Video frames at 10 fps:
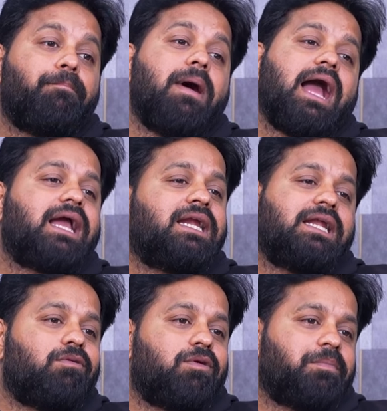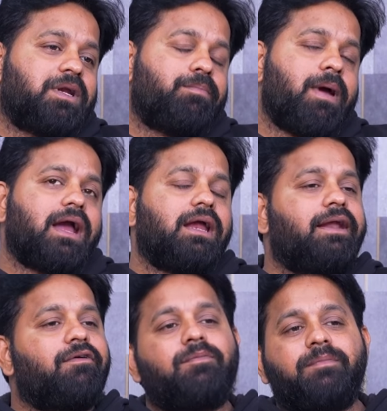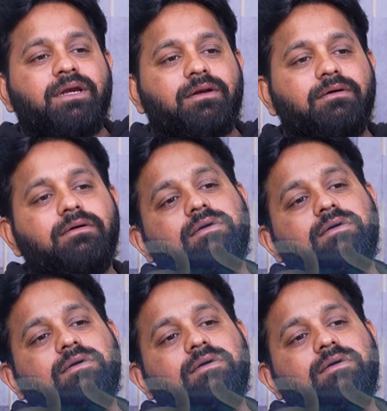బ్యాక్ అండ్ డెవలప్మెంట్ బ్యాక్ అండ్ డెవలప్మెంట్లో